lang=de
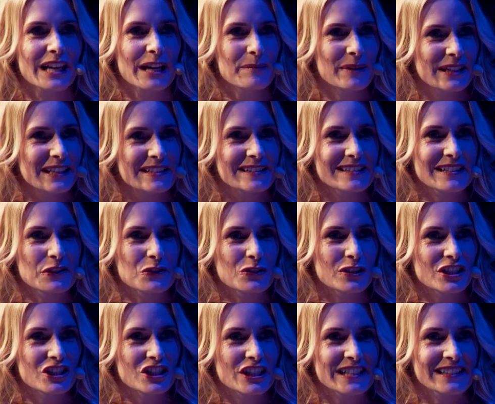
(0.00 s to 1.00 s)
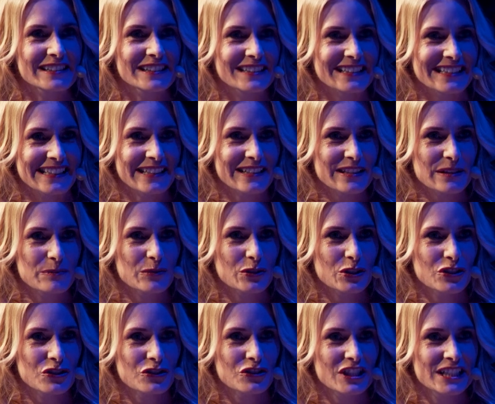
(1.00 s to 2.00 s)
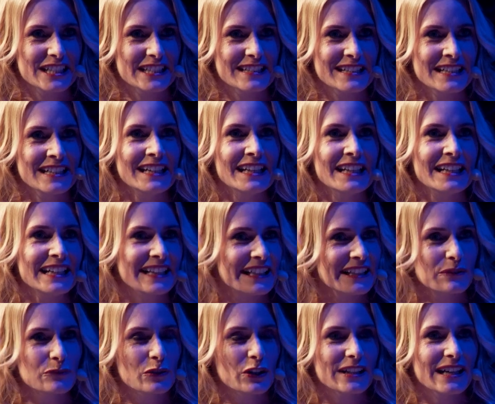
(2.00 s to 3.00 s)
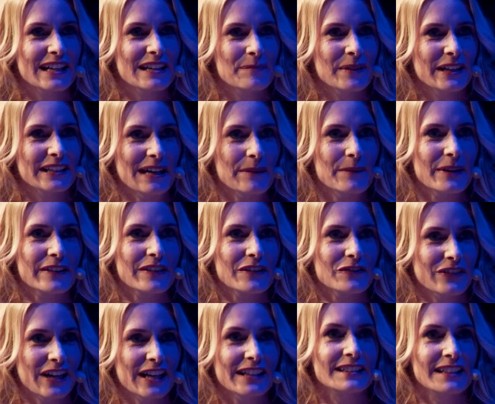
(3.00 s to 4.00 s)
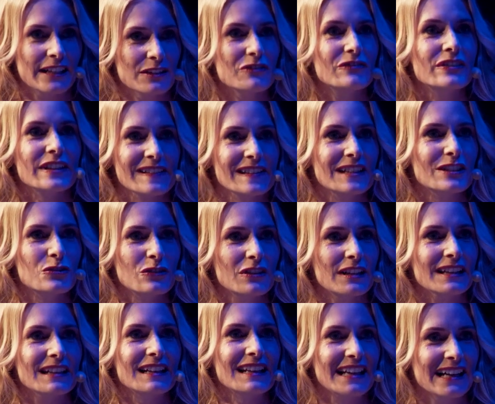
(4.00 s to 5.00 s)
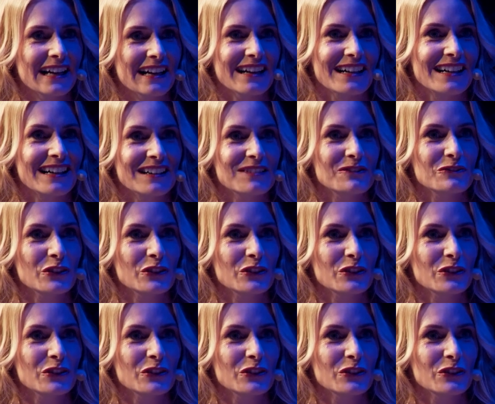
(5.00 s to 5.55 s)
Germanistik und Geschichte in Regensburg studiert. Ich wurde ja immer damals gefragt, ja, du wirst natürlich Lehrer.